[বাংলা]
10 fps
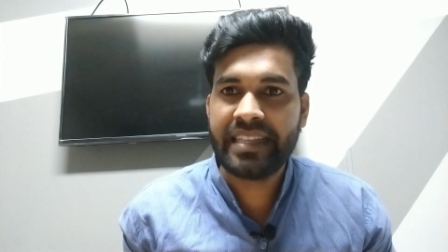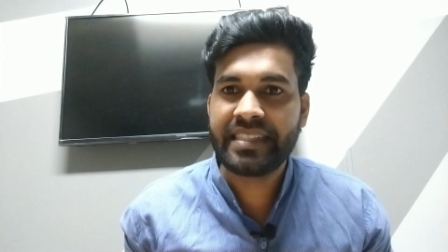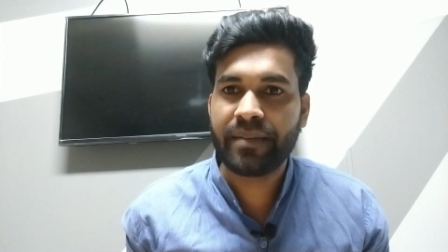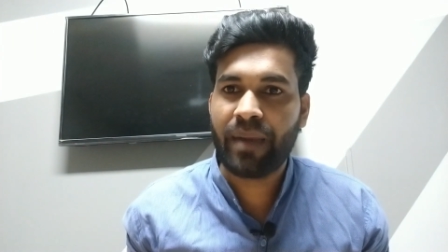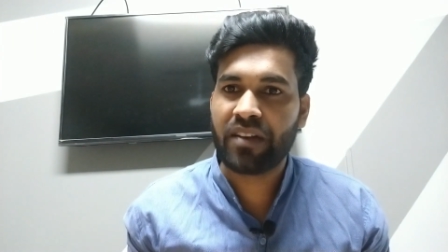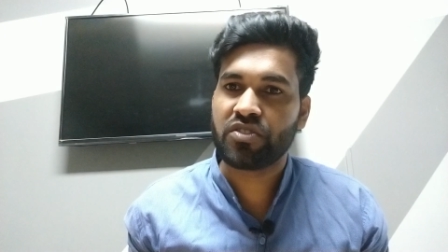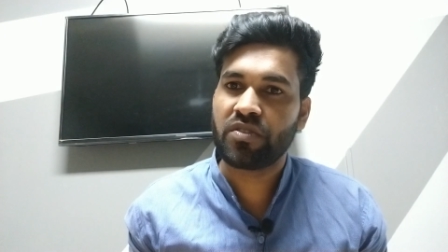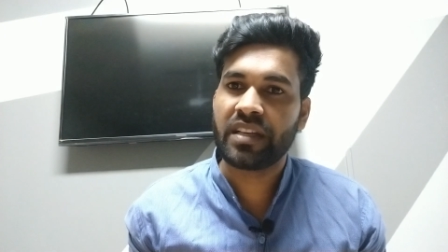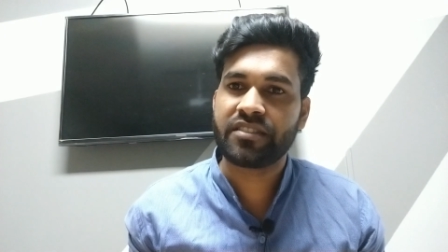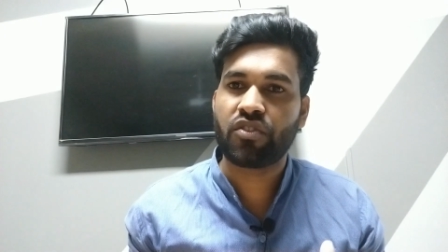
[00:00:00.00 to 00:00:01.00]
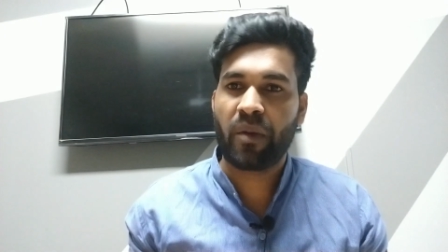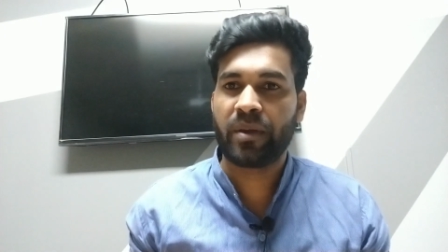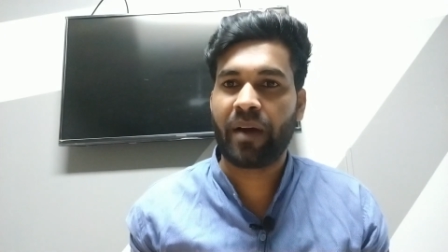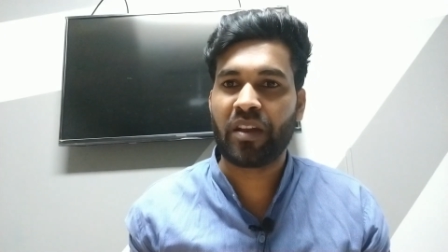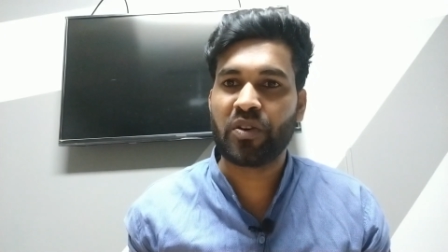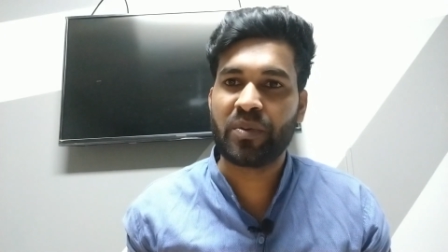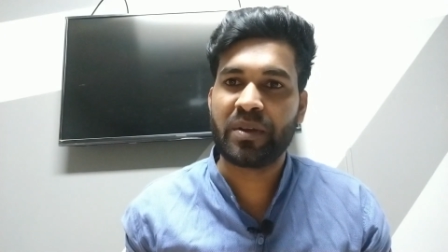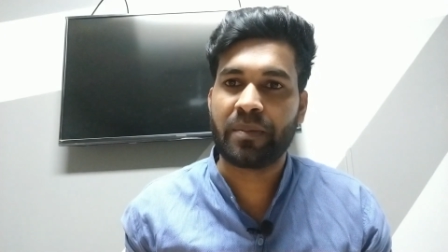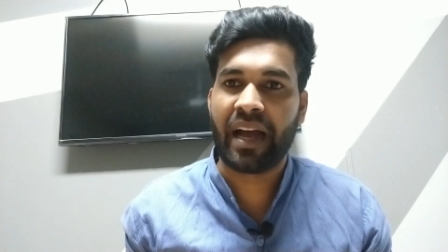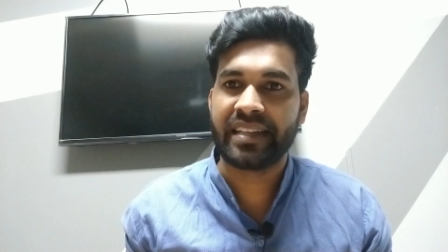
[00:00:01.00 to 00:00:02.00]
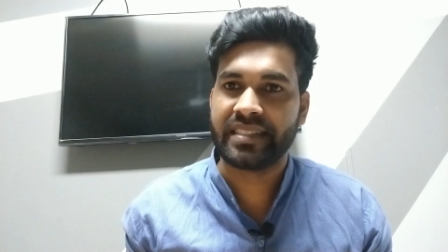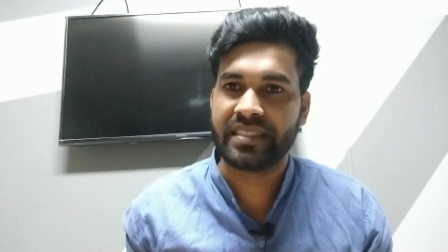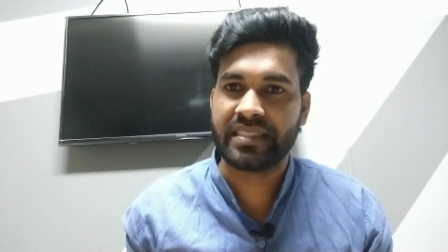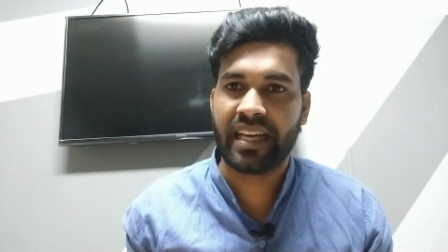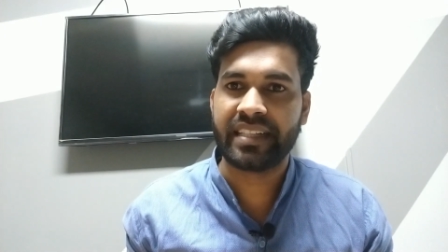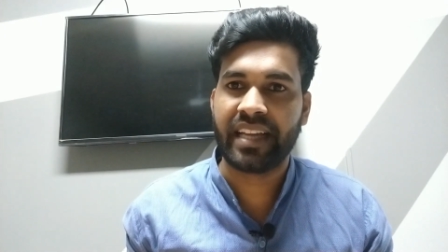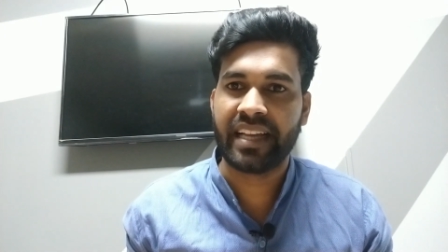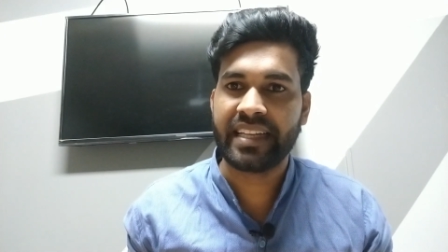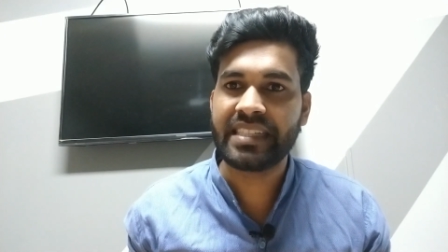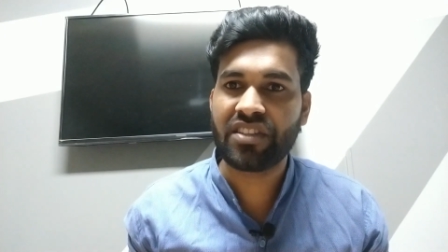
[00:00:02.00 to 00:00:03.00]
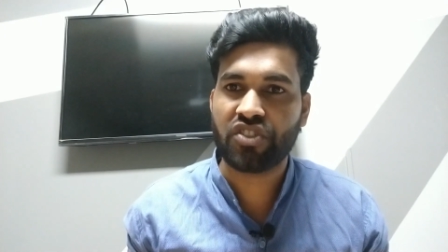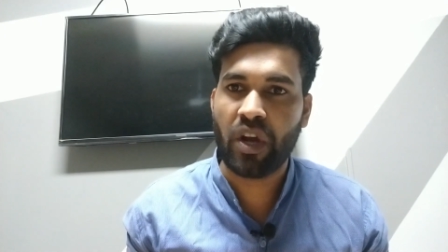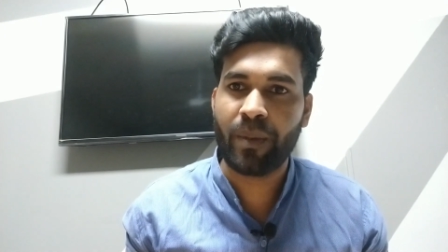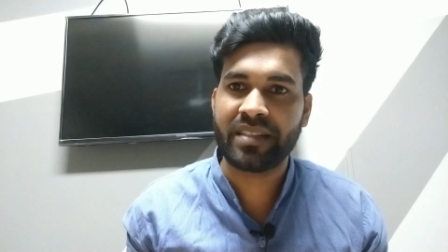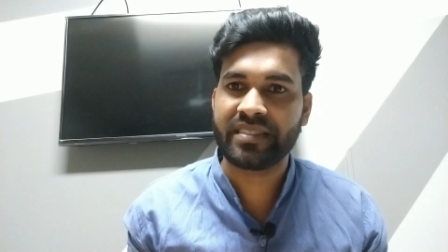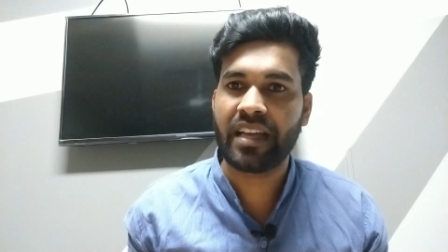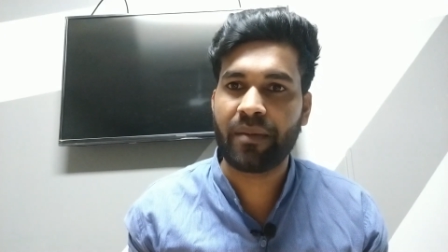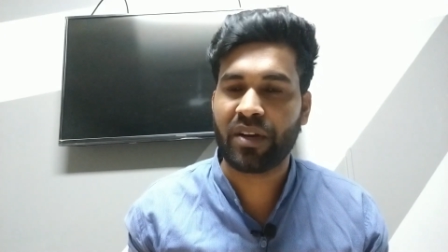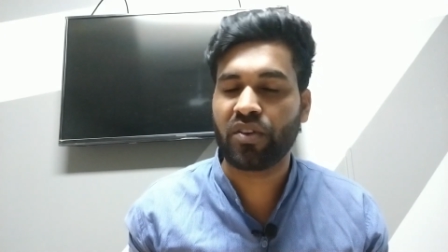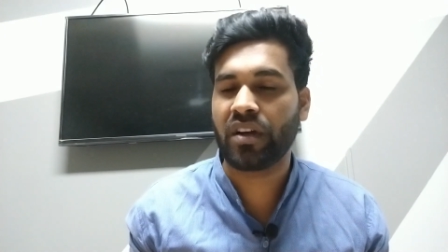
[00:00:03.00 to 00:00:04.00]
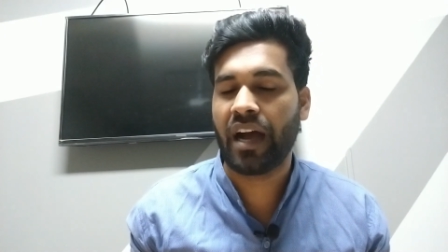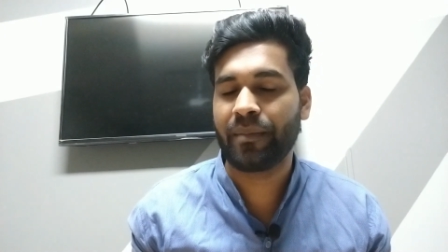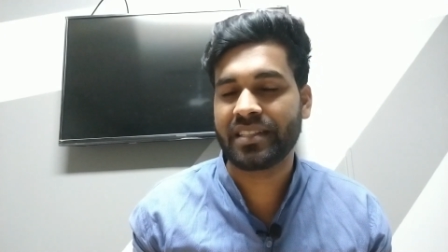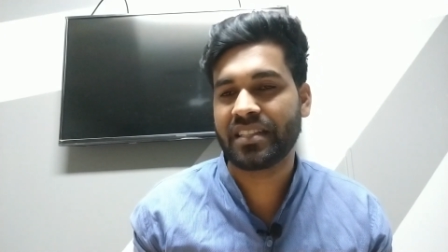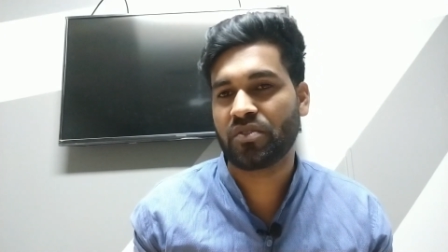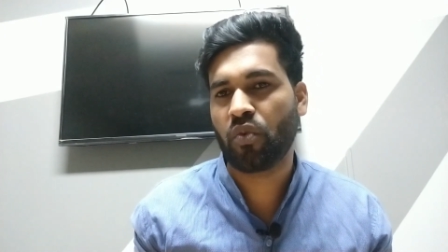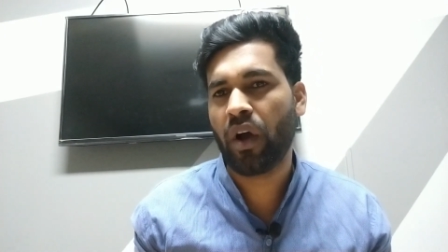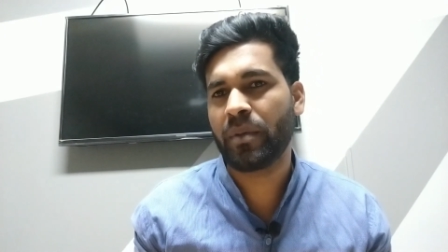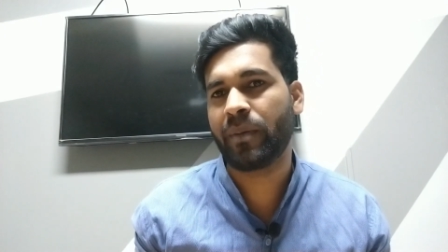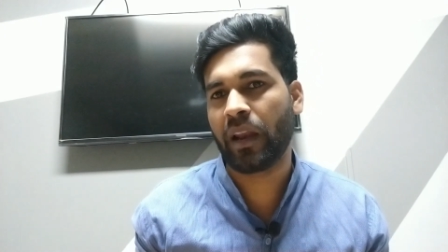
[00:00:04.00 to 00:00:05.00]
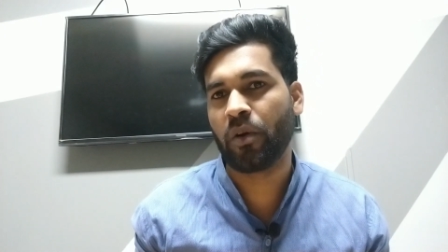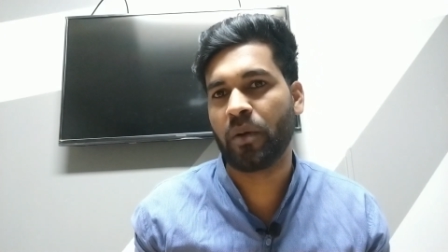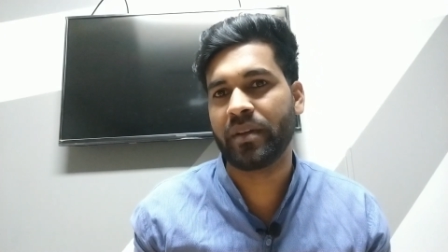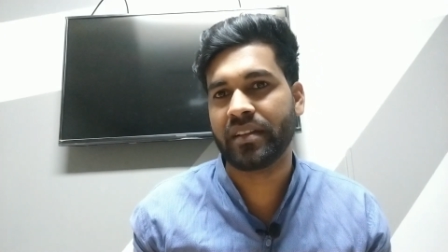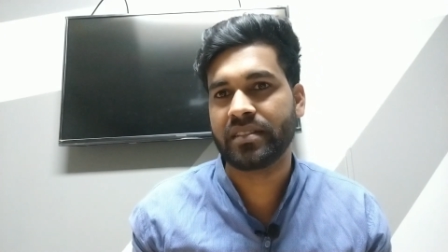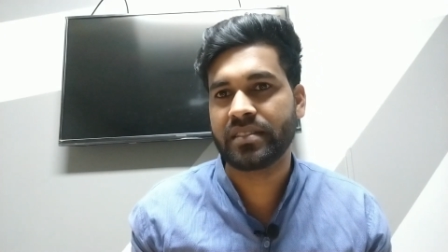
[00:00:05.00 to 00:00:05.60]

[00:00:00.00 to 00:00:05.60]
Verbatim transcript: এই যে মানুষগুলা যে কবে ভালো হবে ভাই জানি না এই যে সমাজ যে আমার আমাদের কবে ভালো হবে